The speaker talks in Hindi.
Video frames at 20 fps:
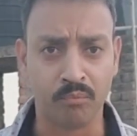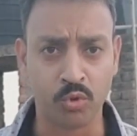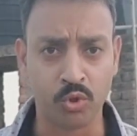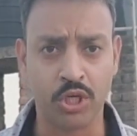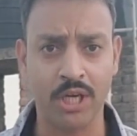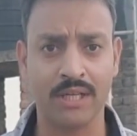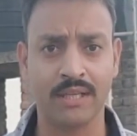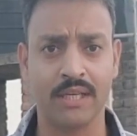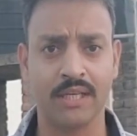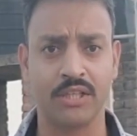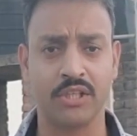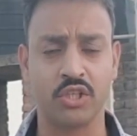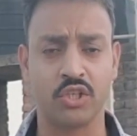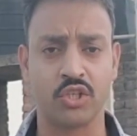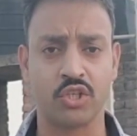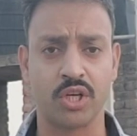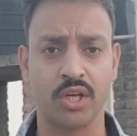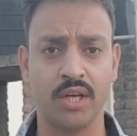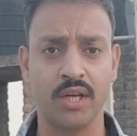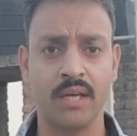मुझे दे
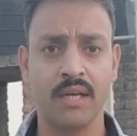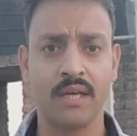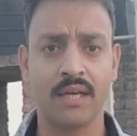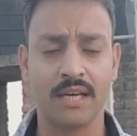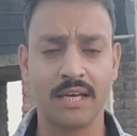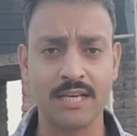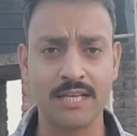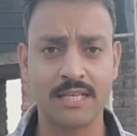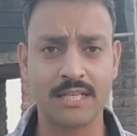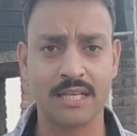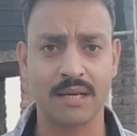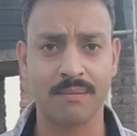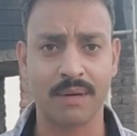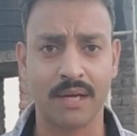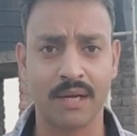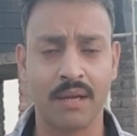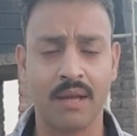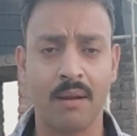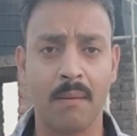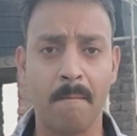दीजिए इस समय